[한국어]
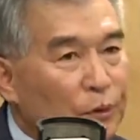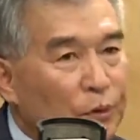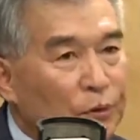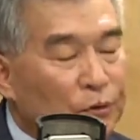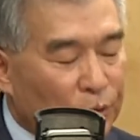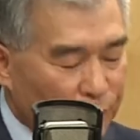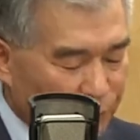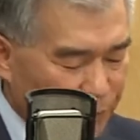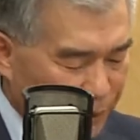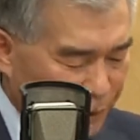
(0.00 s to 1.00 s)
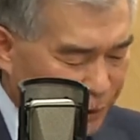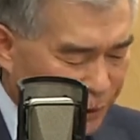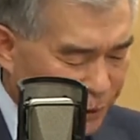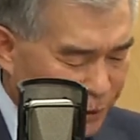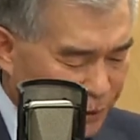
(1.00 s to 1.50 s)
이
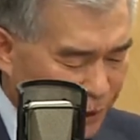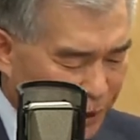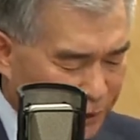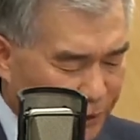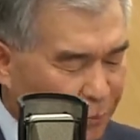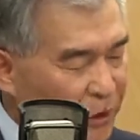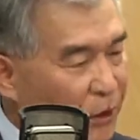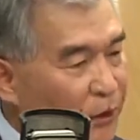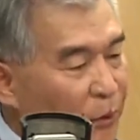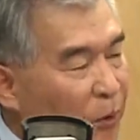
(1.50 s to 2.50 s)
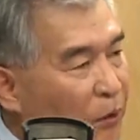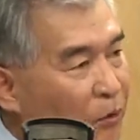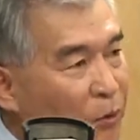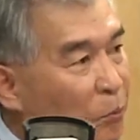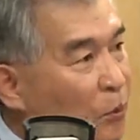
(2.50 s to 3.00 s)
전세 사기 피해
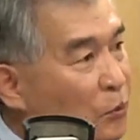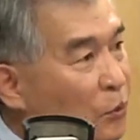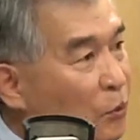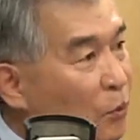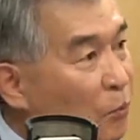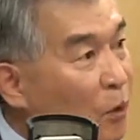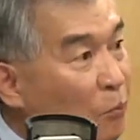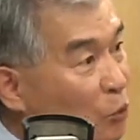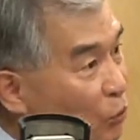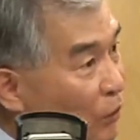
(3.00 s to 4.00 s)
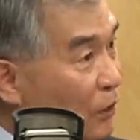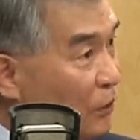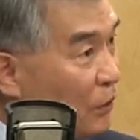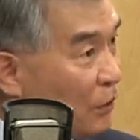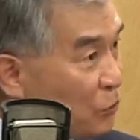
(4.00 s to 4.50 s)
예방은 근본적으로 법률을
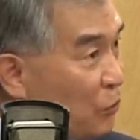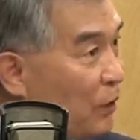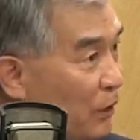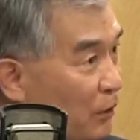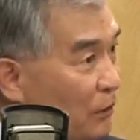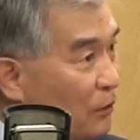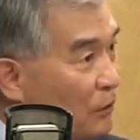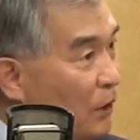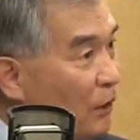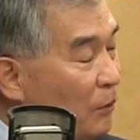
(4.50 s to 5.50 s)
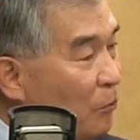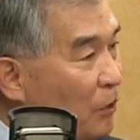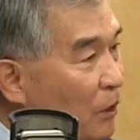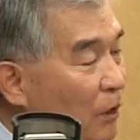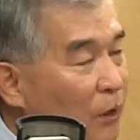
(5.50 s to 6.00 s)
개정해 줘야 하는 음.
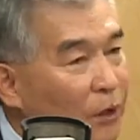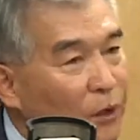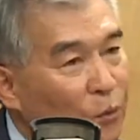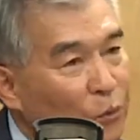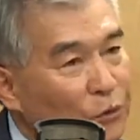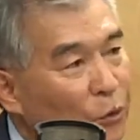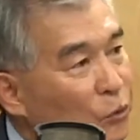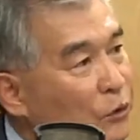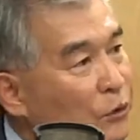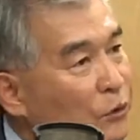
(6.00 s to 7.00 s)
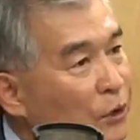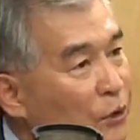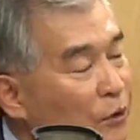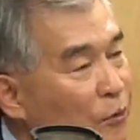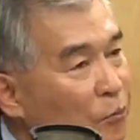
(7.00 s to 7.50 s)
사항입니다. 예. 우리 서울시
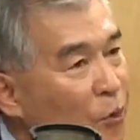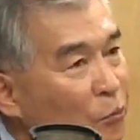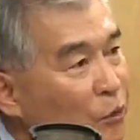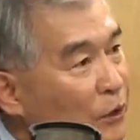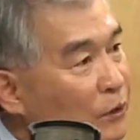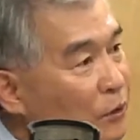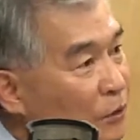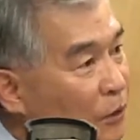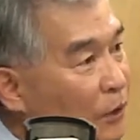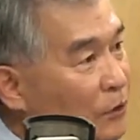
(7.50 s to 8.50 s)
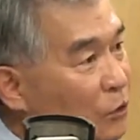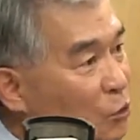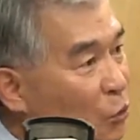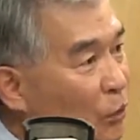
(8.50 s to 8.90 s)
의회는 법률에 근거해서